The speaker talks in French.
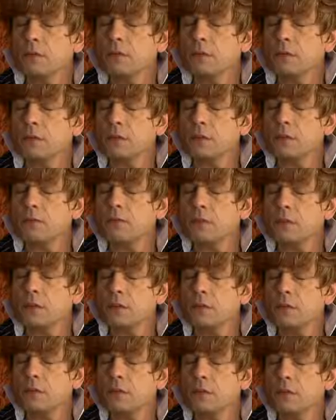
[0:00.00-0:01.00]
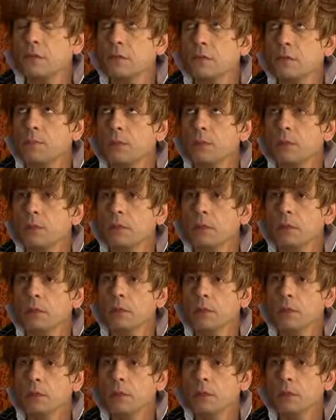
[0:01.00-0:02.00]
ils sont divorcés, tes parents.
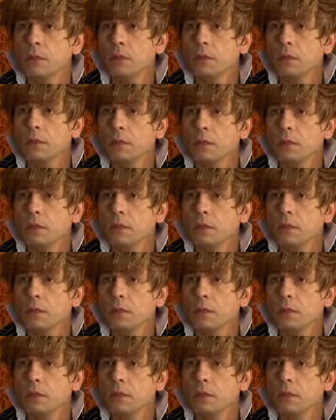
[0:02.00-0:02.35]
Non, non, ils